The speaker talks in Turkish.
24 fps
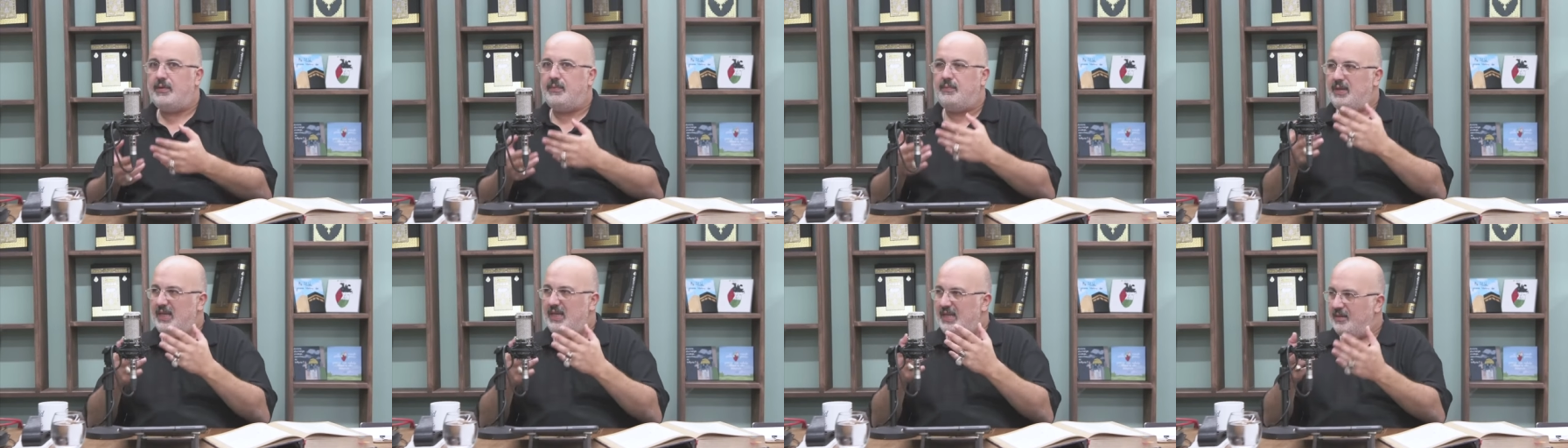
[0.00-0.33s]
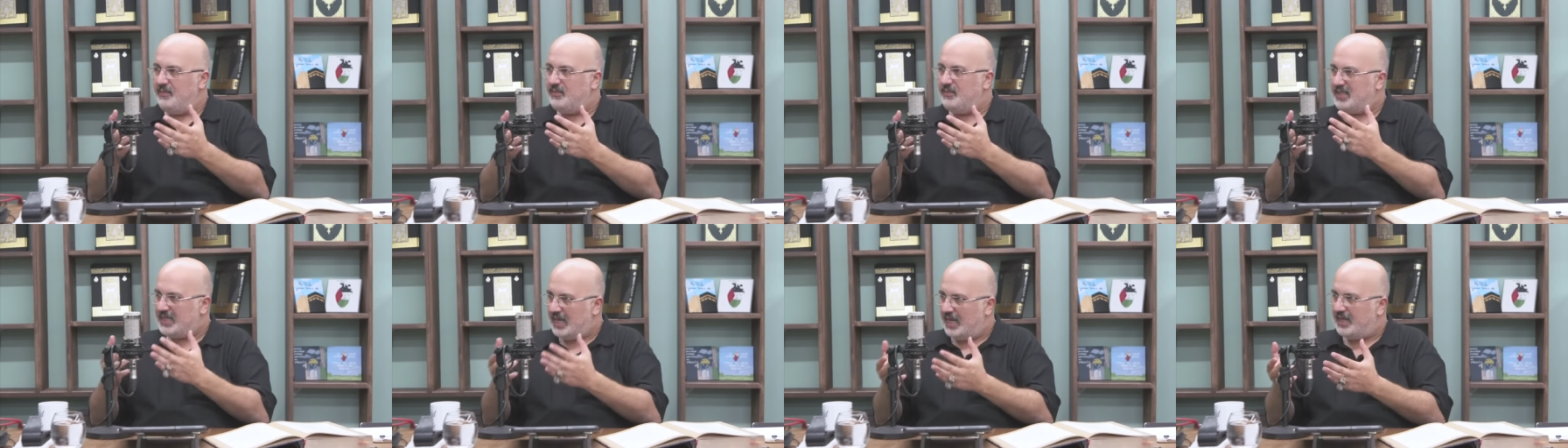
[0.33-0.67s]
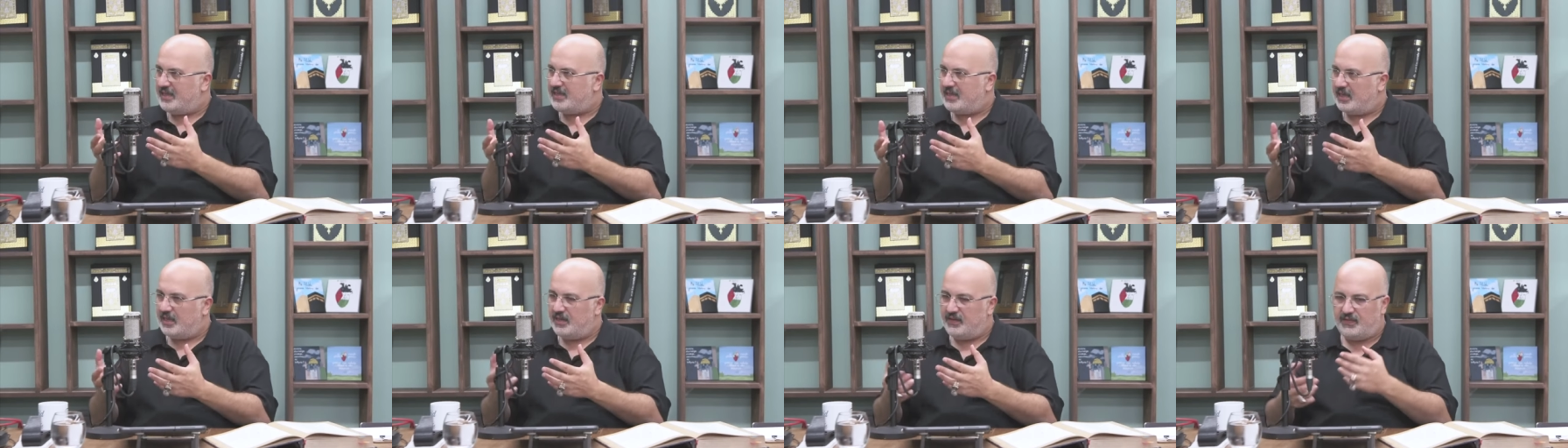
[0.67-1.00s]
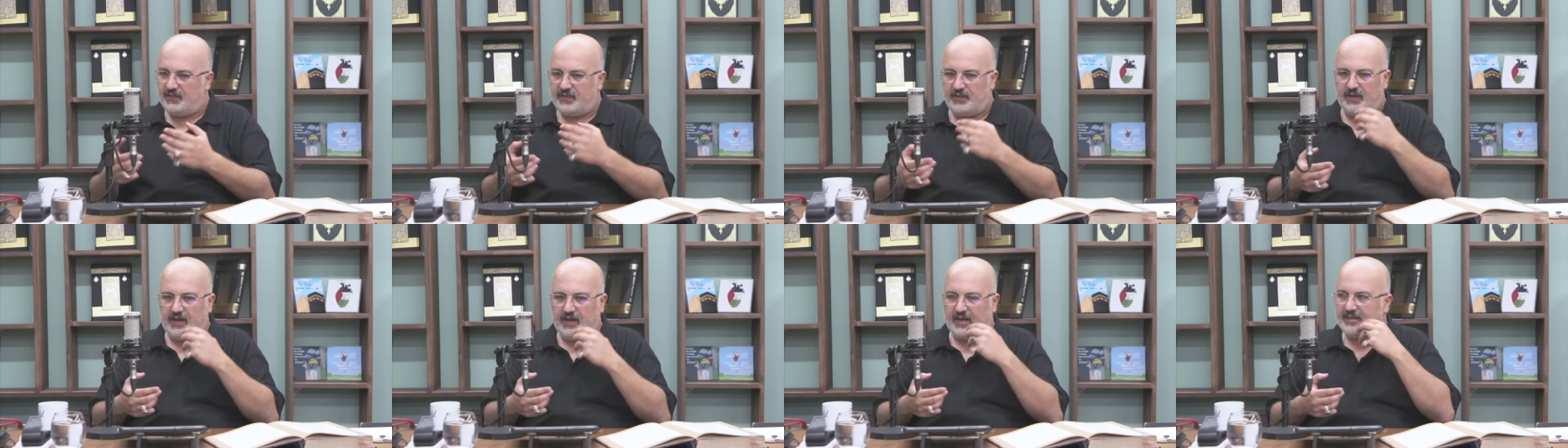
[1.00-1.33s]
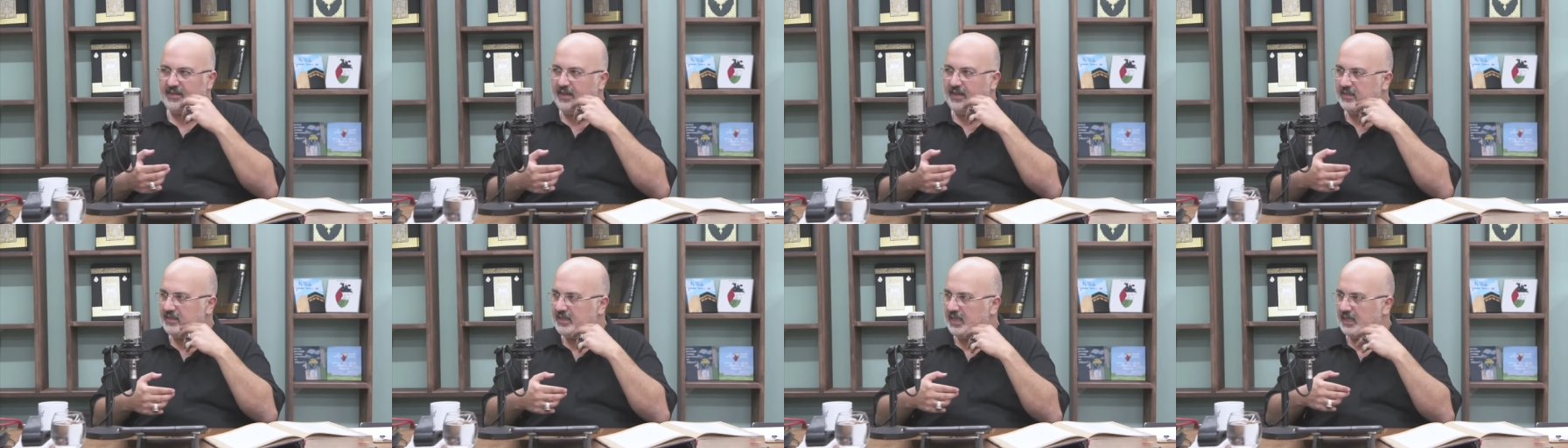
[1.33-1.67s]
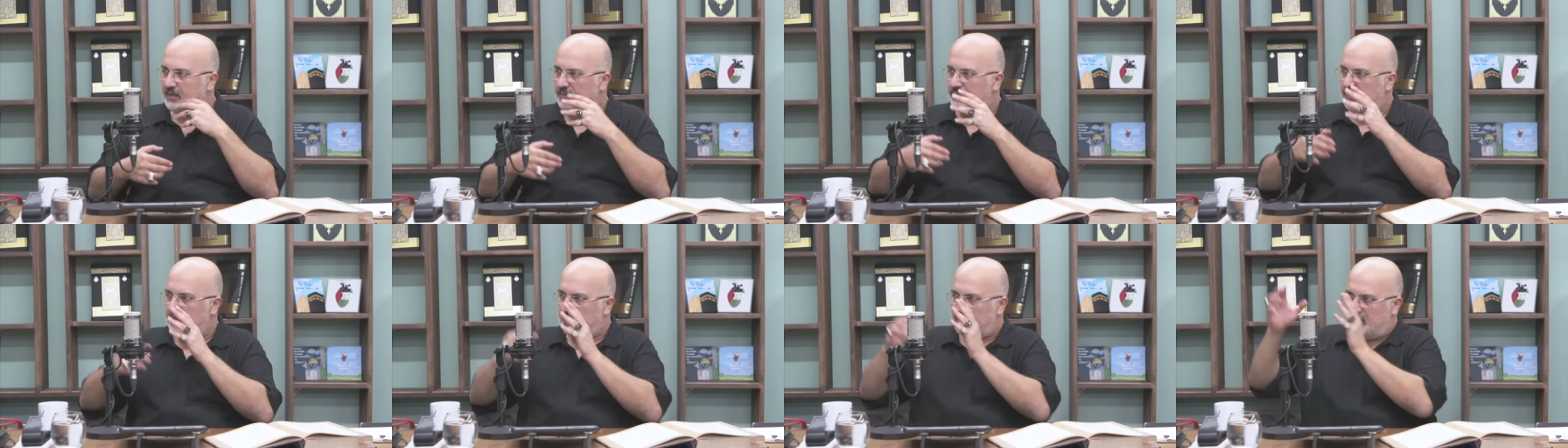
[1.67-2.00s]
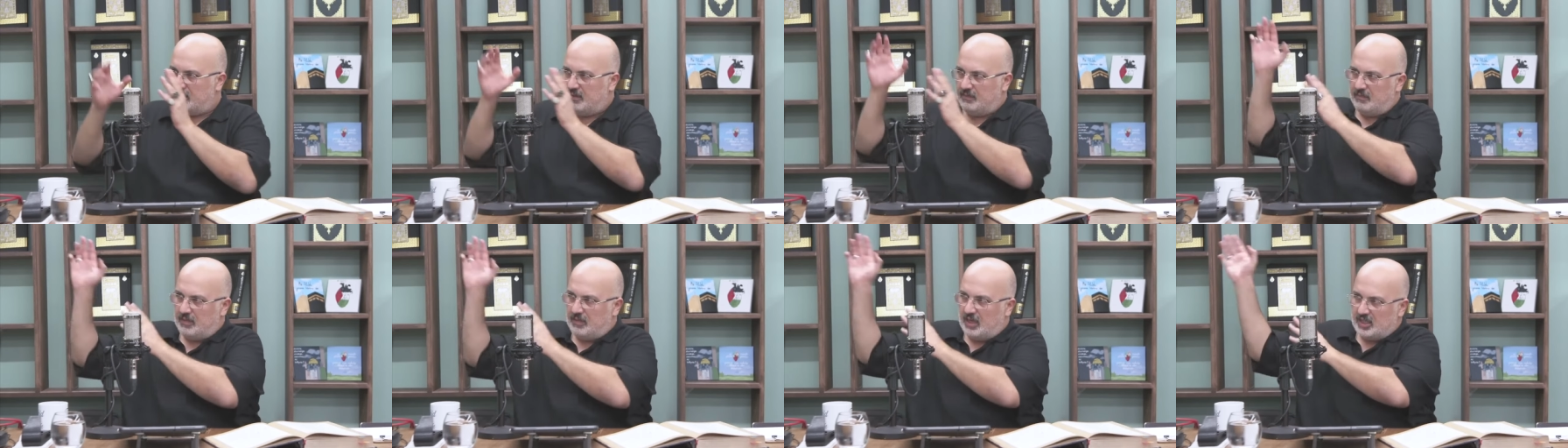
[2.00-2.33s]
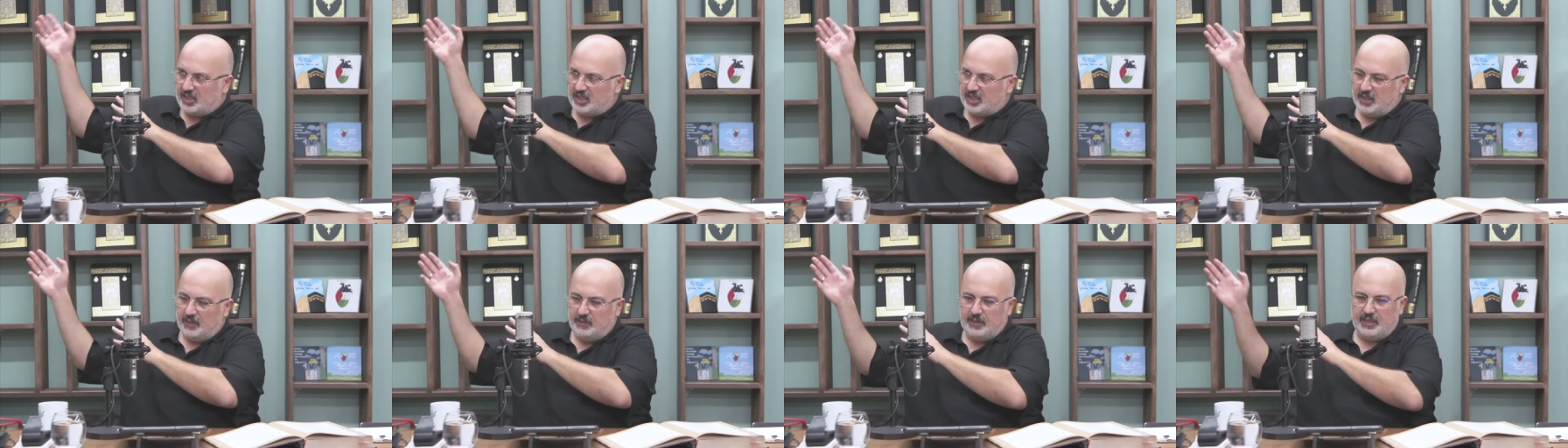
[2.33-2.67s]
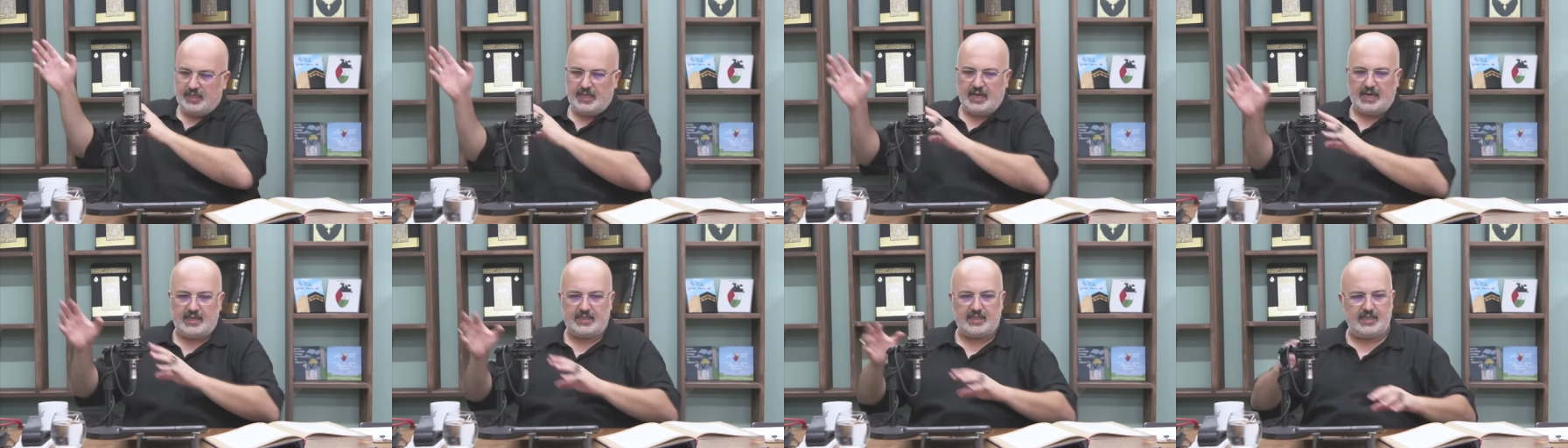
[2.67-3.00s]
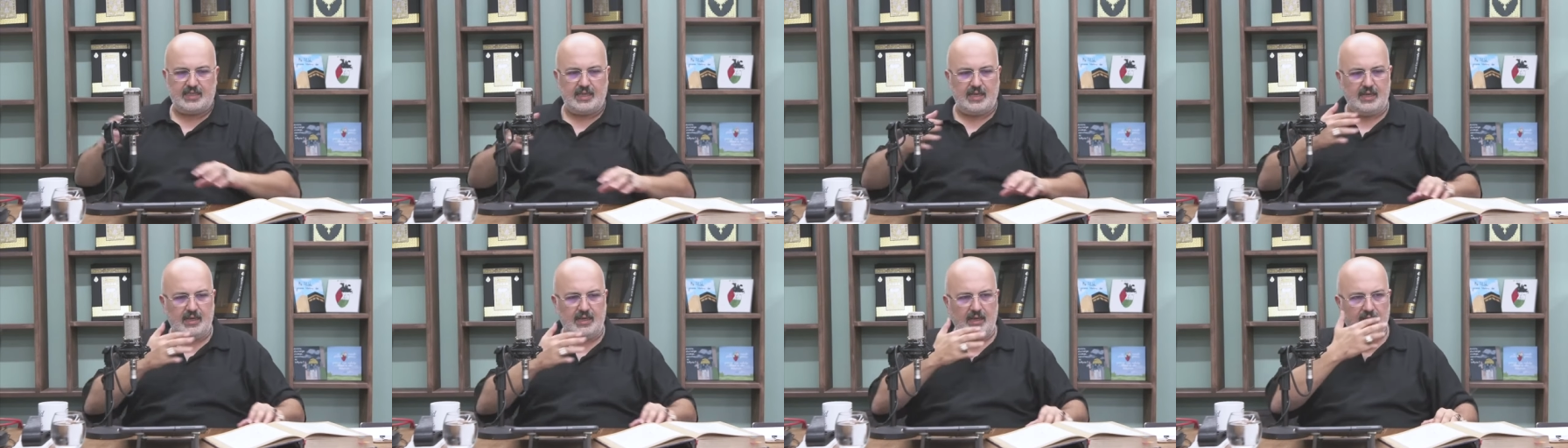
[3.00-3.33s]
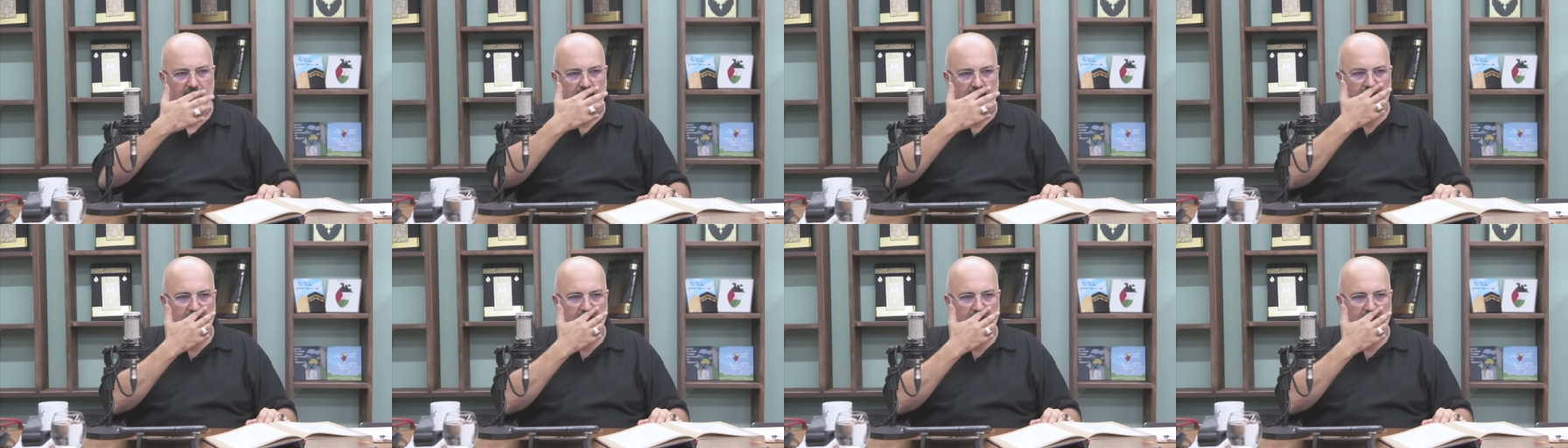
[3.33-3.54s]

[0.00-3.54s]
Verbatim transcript: bir bilimsel tarafı vardı anlatmıştım Hatta başka bir derste.